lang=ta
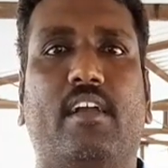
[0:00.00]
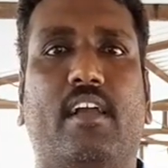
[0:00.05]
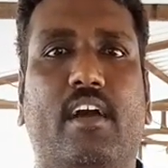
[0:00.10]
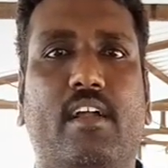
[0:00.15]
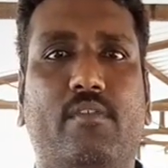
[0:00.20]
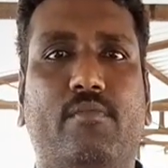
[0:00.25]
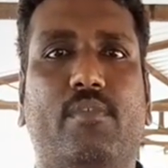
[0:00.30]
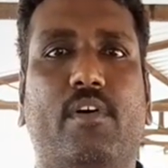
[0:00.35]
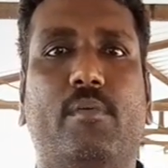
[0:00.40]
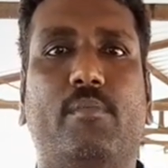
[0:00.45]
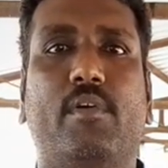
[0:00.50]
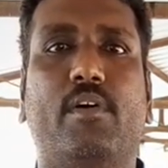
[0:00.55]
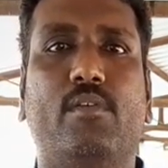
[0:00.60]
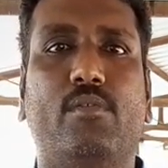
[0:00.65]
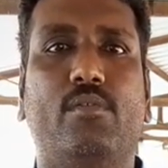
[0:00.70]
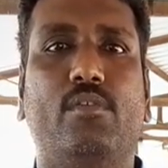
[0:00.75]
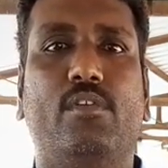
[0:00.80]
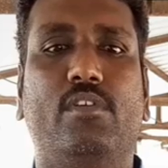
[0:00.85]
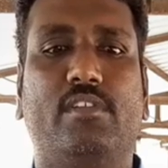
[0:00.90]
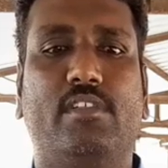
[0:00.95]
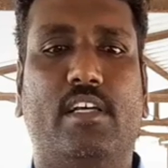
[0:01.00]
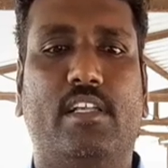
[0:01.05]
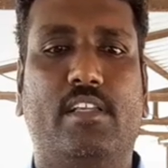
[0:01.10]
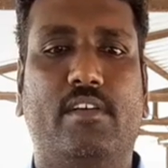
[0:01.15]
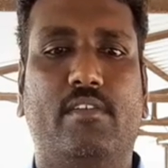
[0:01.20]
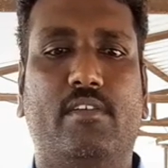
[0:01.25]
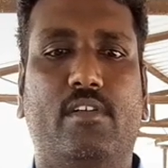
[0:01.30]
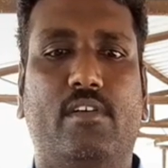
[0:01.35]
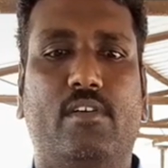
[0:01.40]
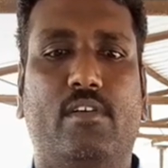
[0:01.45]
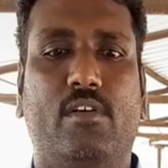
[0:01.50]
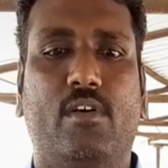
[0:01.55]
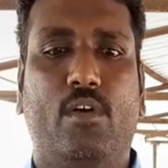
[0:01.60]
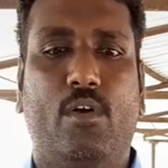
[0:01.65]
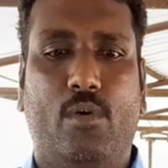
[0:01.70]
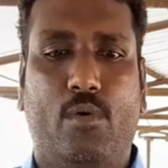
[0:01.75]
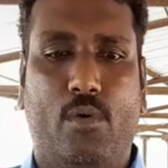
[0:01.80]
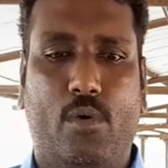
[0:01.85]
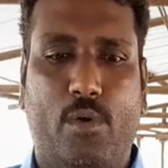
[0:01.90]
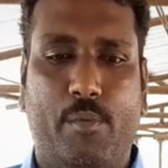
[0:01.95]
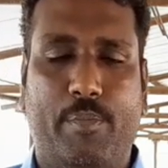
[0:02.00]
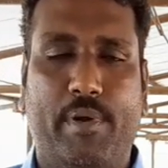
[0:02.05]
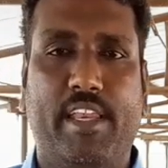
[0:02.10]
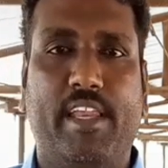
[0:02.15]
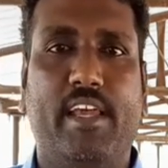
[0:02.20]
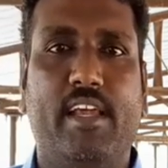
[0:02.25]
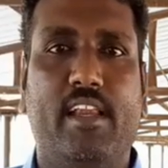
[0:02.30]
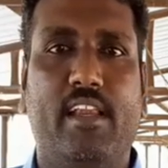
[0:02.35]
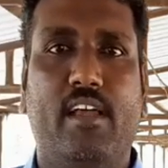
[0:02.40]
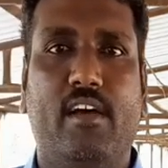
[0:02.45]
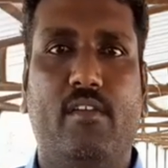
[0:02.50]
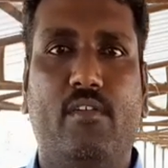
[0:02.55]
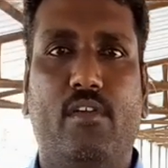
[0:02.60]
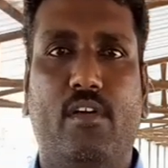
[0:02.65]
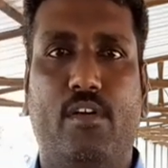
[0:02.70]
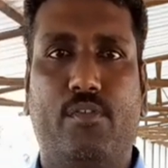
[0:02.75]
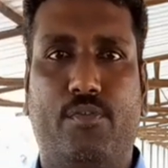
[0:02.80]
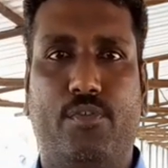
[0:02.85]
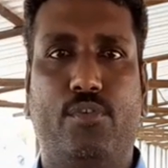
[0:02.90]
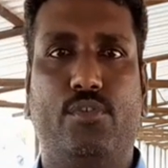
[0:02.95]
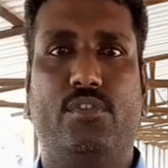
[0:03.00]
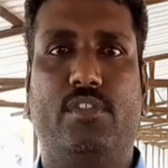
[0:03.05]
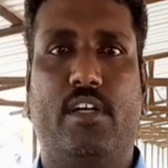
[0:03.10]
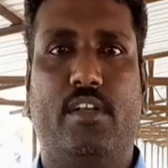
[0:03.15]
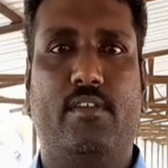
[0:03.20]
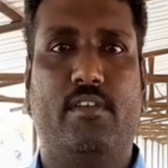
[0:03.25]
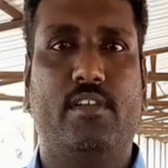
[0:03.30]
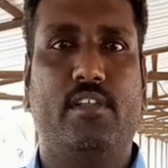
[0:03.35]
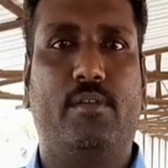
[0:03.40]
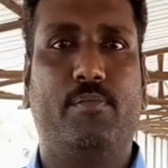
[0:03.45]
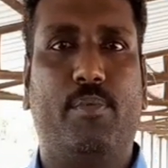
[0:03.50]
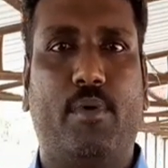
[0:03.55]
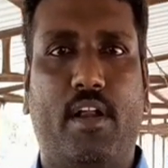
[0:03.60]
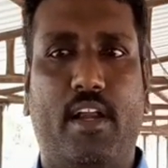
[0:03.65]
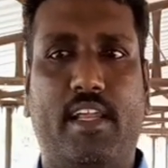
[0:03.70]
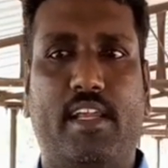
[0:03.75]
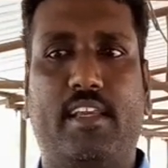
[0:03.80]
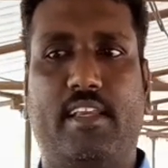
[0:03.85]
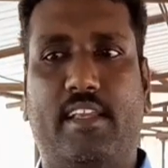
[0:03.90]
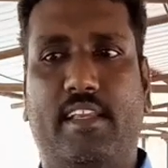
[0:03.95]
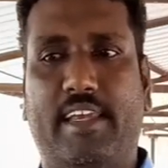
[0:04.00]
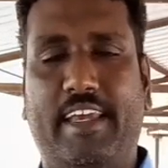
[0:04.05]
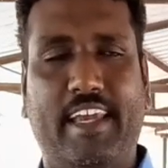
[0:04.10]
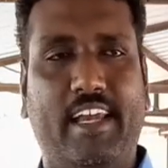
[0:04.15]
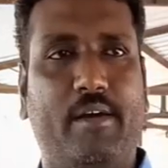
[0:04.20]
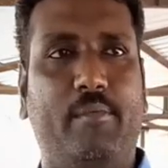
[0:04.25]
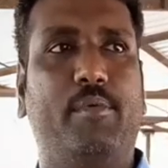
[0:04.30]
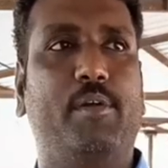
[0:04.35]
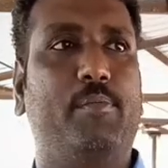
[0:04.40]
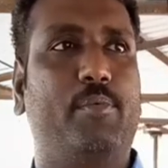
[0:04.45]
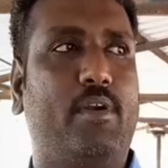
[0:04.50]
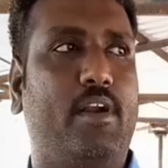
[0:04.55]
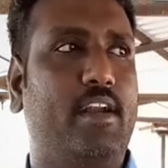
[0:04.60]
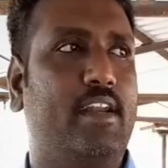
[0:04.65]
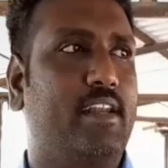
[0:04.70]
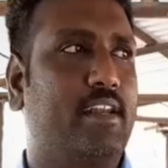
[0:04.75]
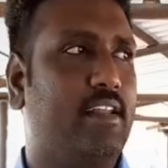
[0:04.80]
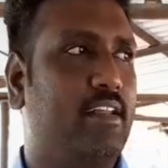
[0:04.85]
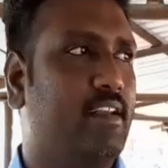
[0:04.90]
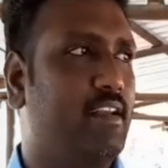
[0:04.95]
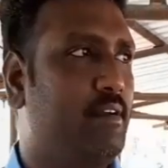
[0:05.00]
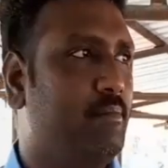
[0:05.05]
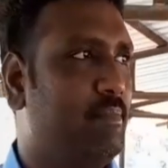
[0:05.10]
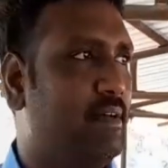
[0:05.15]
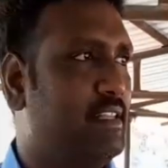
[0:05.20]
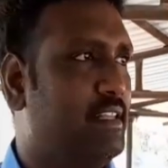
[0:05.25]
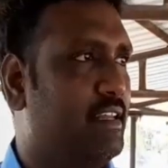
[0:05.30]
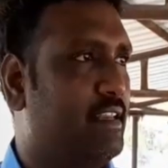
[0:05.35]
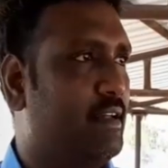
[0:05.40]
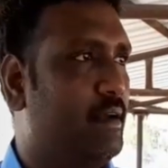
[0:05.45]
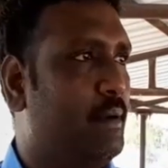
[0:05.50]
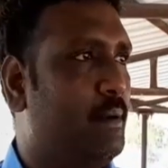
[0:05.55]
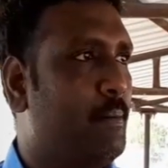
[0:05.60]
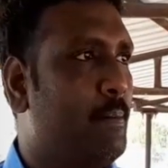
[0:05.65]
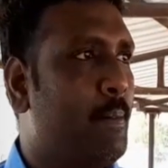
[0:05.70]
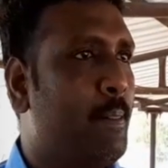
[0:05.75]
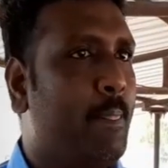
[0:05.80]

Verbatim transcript: கன்ஃபார்ம்டாக நூறு சதவீதம் ஒரு பெரிய லெவலில் ஃப்யூச்சர் வந்து ப்ராடக்ட் இருக்குது ஏன் அப்படி ப்ராடக்ட் இருக்குதுன்னு பார்த்தீங்கன்னா